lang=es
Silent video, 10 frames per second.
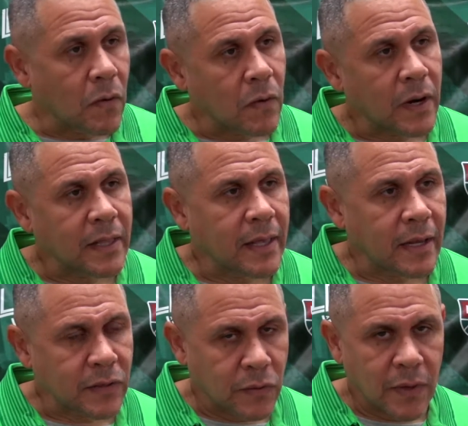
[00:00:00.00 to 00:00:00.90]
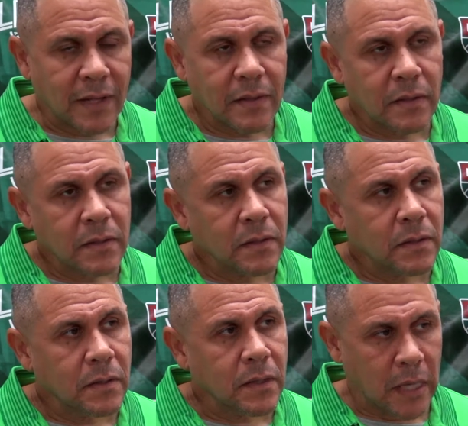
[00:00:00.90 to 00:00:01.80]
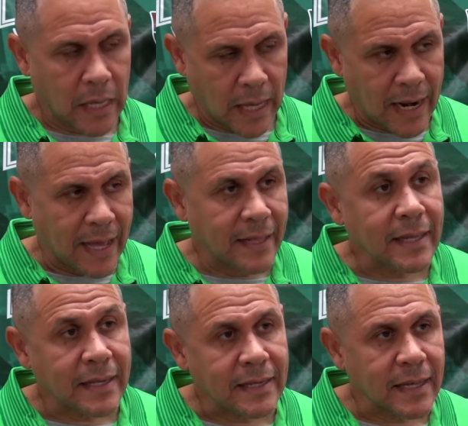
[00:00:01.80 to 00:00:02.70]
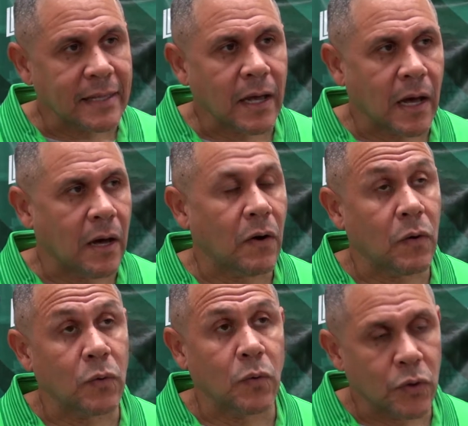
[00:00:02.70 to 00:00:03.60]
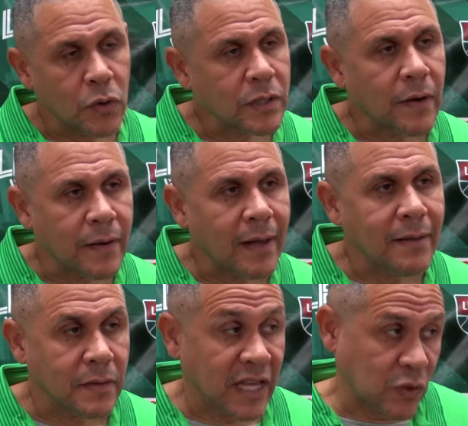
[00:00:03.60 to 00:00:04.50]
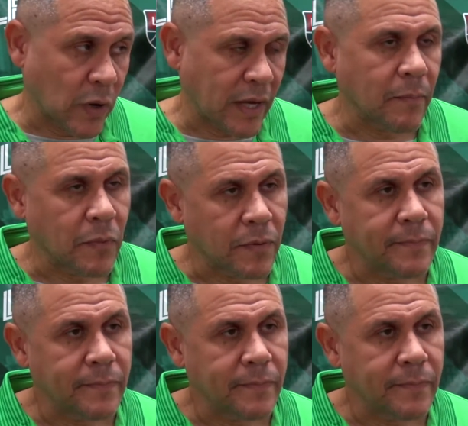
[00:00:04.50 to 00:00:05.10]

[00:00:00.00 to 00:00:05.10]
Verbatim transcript: colores de la ciudad y que la gente se sienta orgullosa ¿verdad? de su equipo.